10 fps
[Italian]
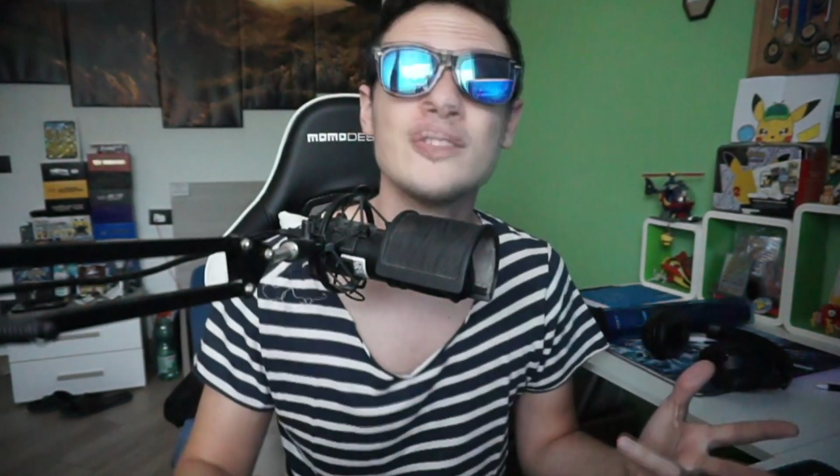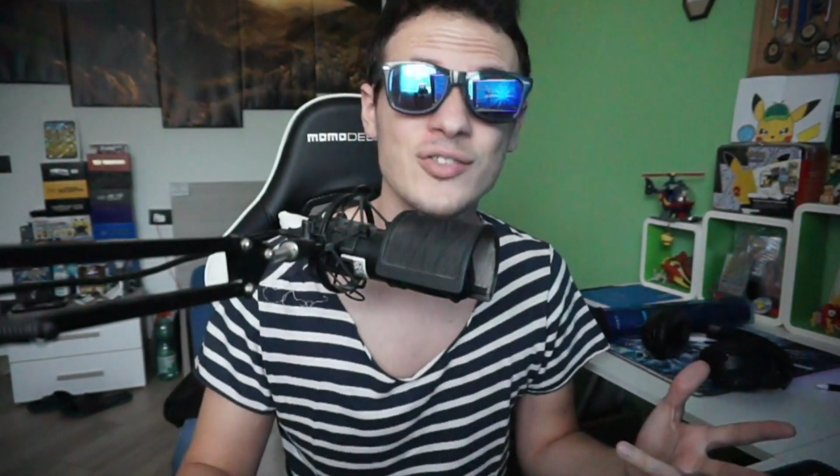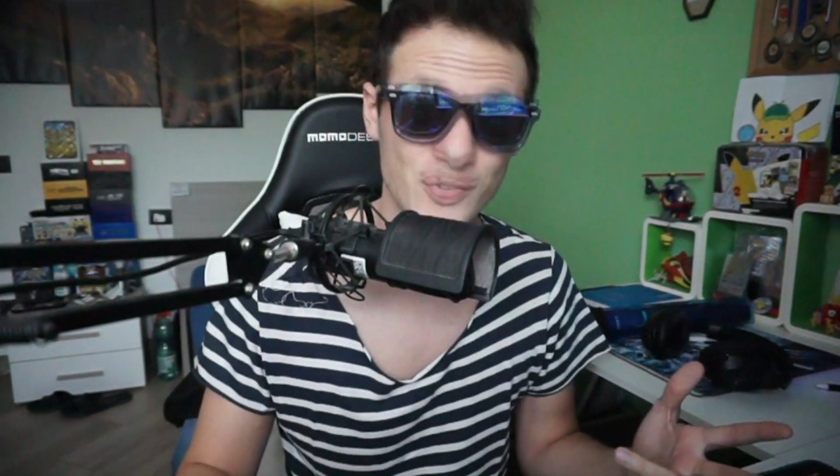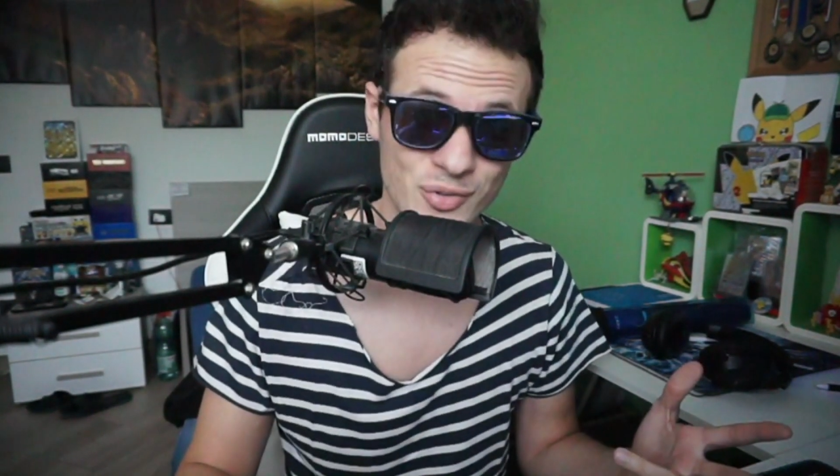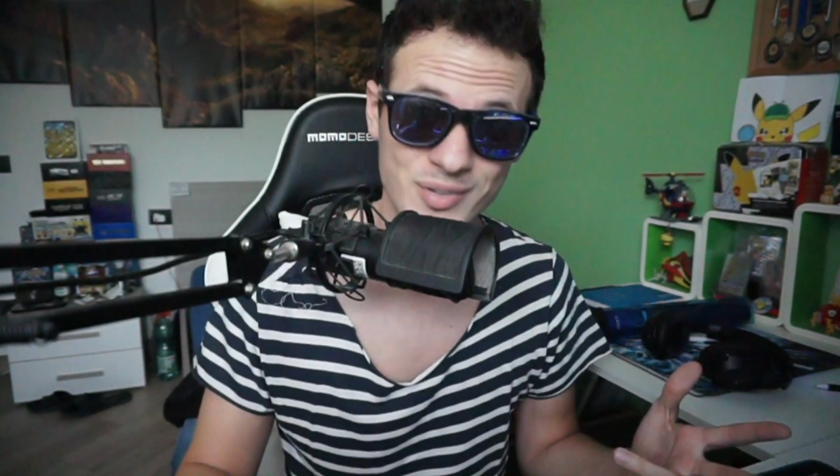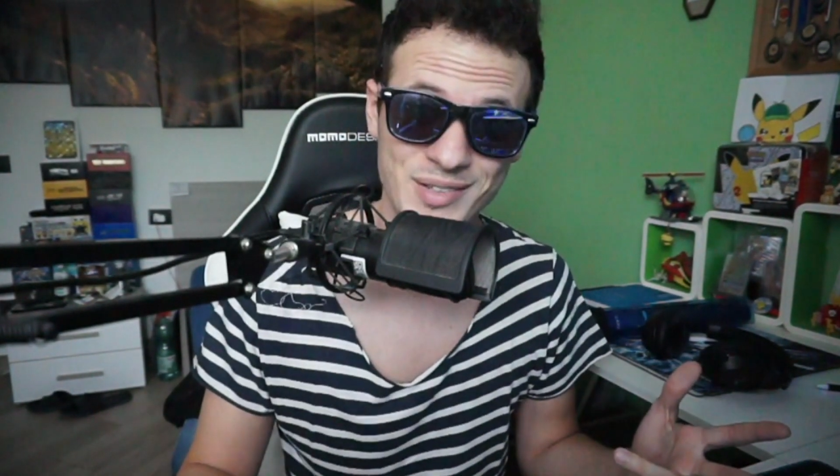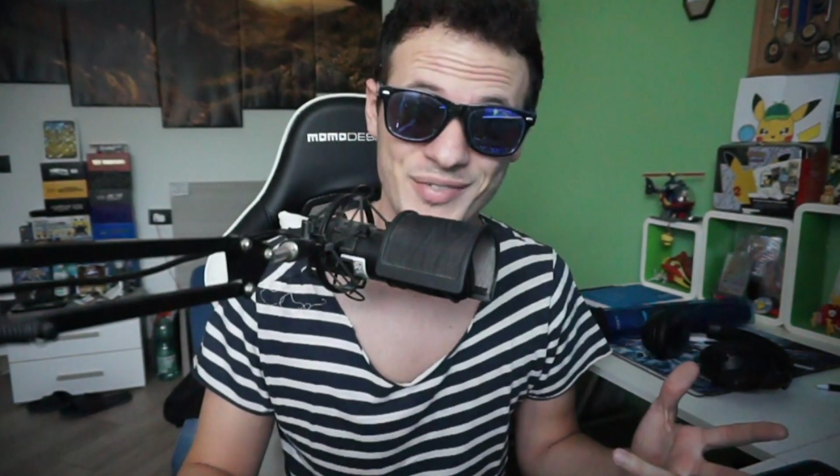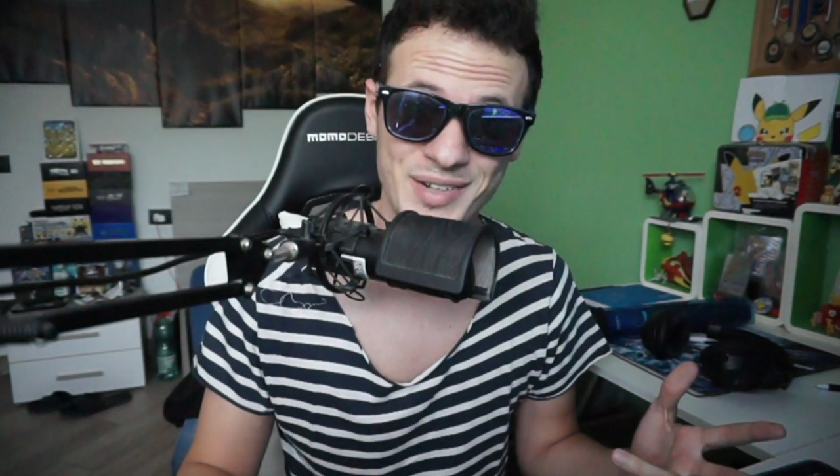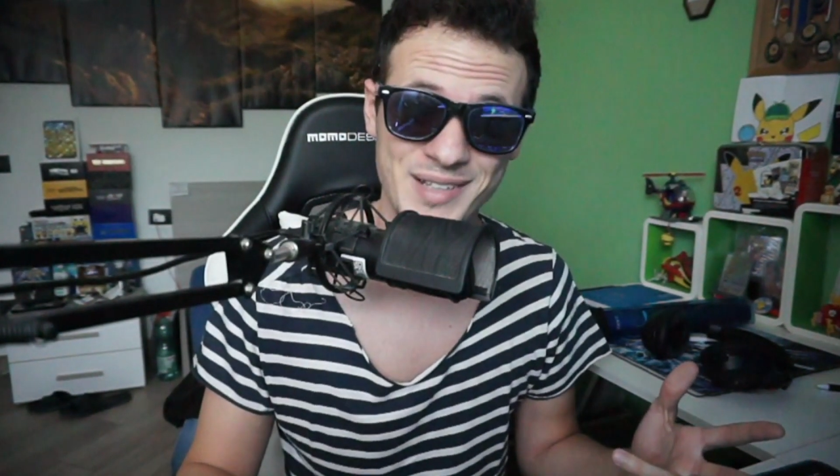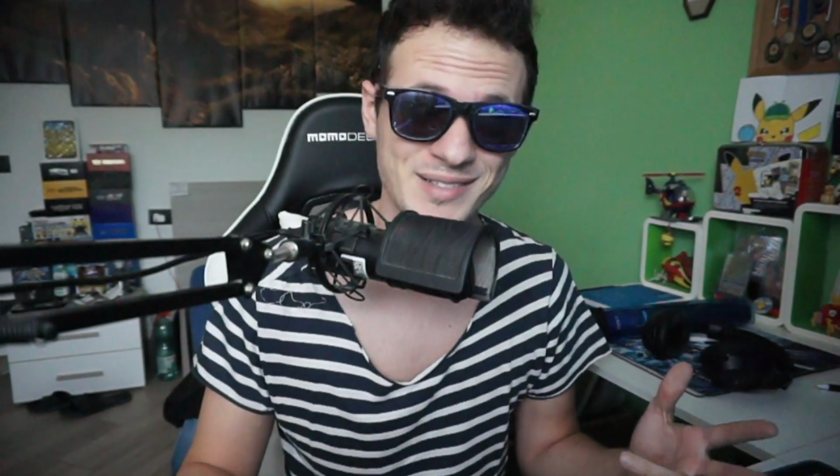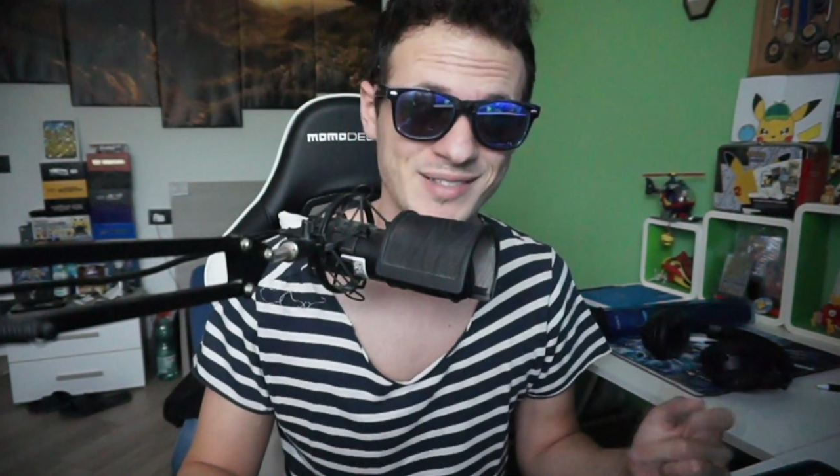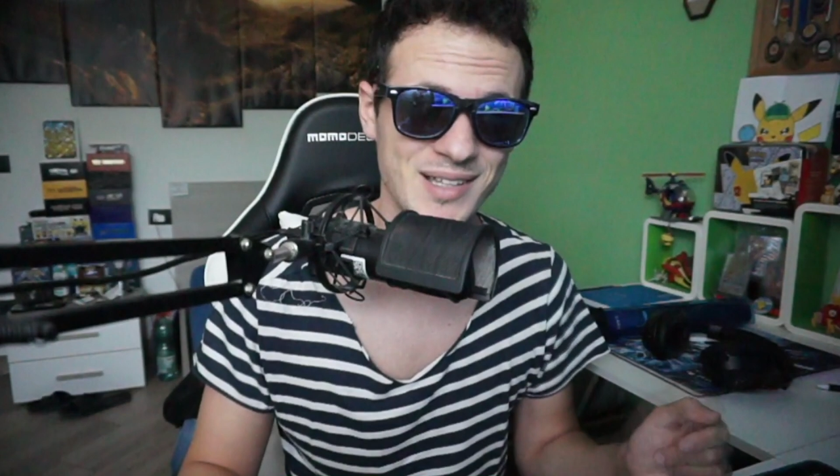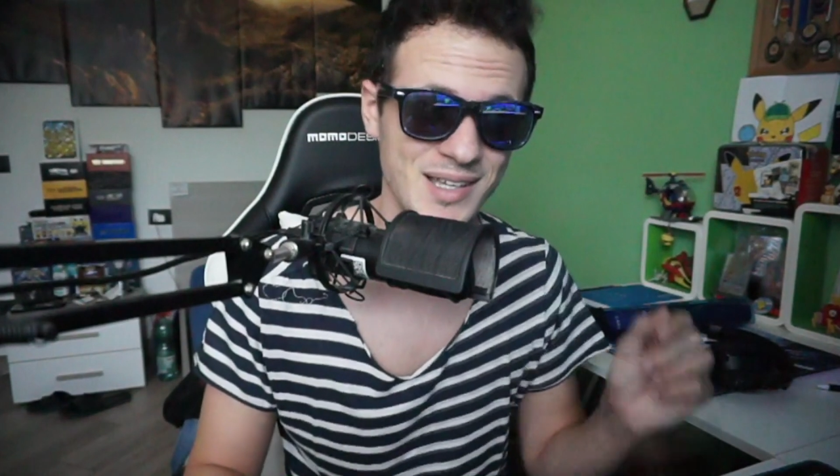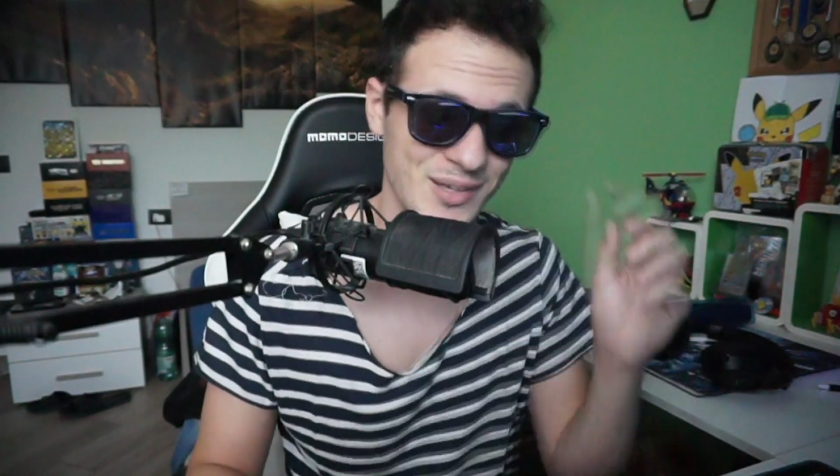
sono di fretta.